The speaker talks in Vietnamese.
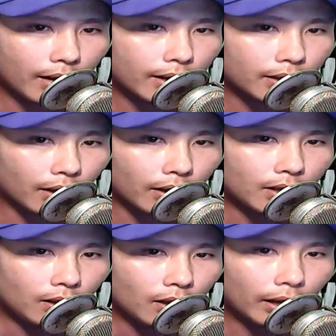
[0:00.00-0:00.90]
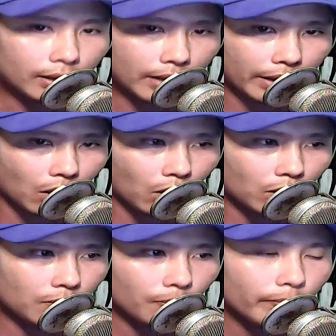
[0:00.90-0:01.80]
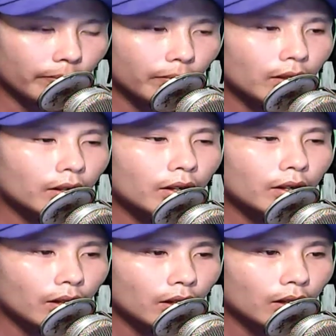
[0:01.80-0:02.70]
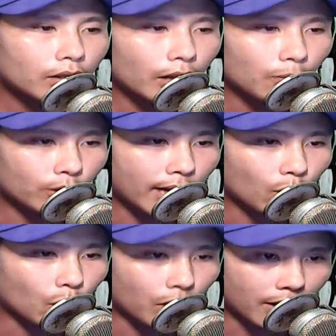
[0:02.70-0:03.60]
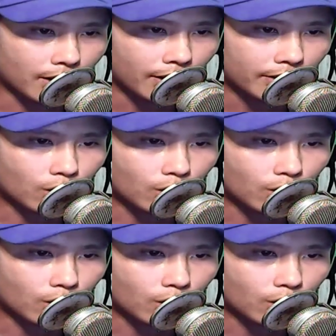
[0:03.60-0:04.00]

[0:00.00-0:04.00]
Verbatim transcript: xa đi tới, lạnh nhạt nói: "Nhìn bộ dạng của ngươi,